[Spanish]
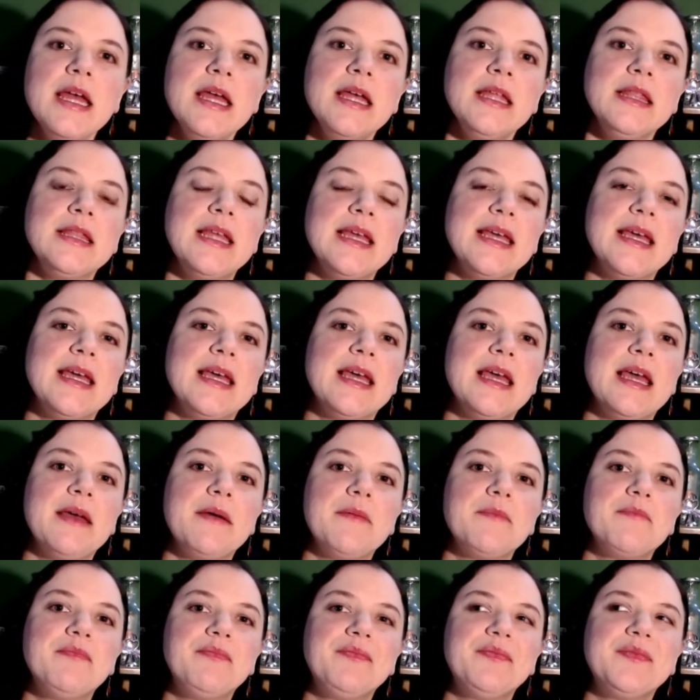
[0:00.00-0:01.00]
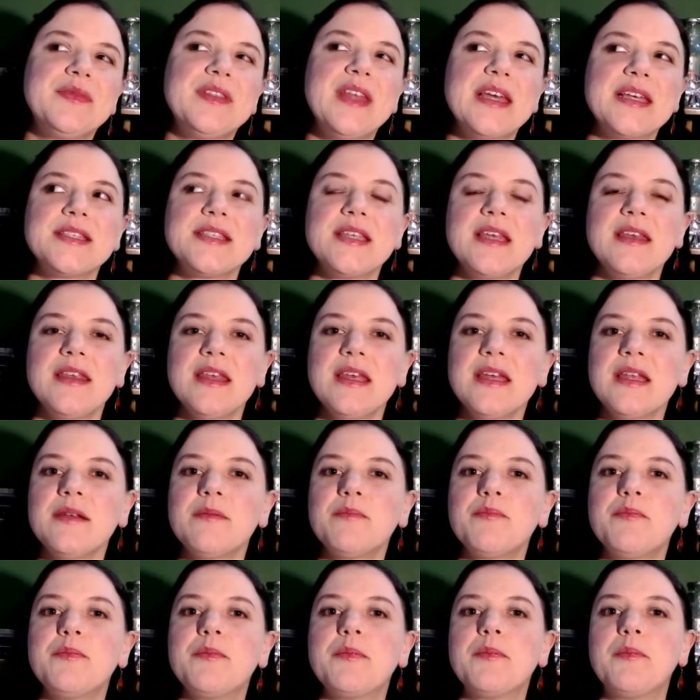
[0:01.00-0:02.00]
eh,
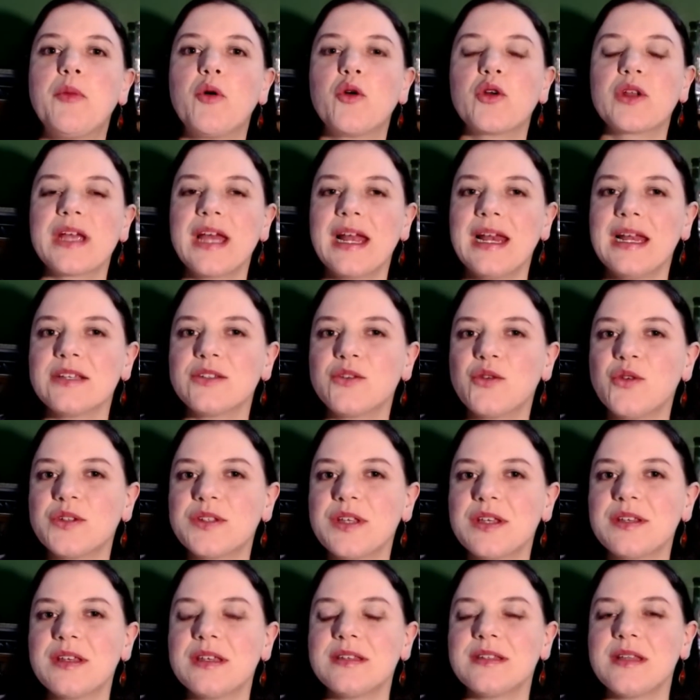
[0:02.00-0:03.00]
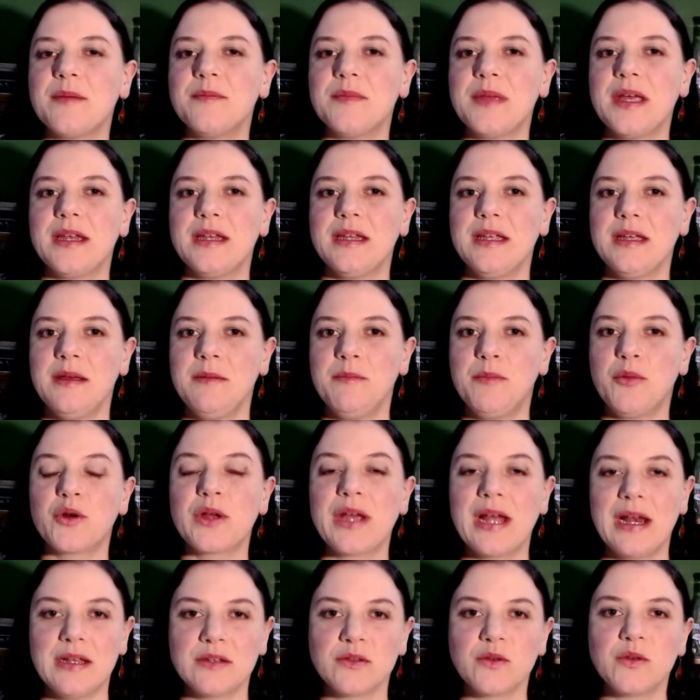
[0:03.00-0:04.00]
decidir por qué las cosas están bien y por
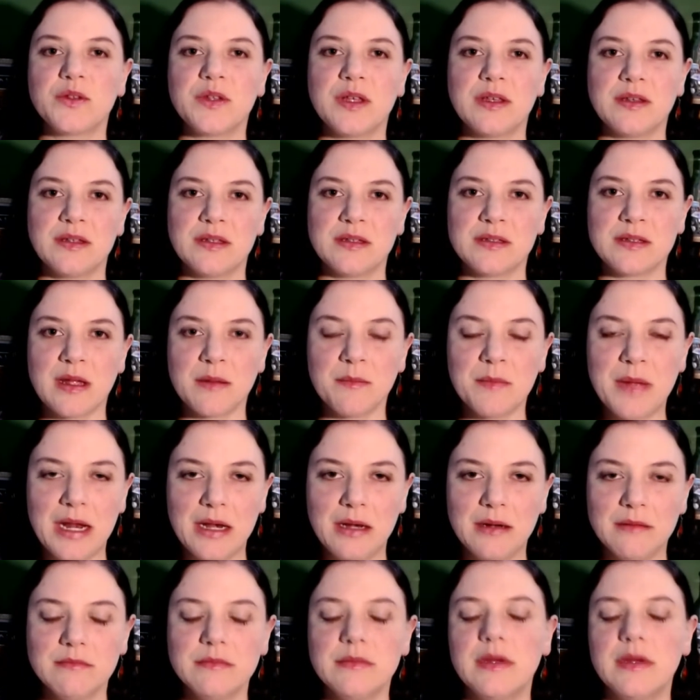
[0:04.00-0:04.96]
qué las cosas están mal.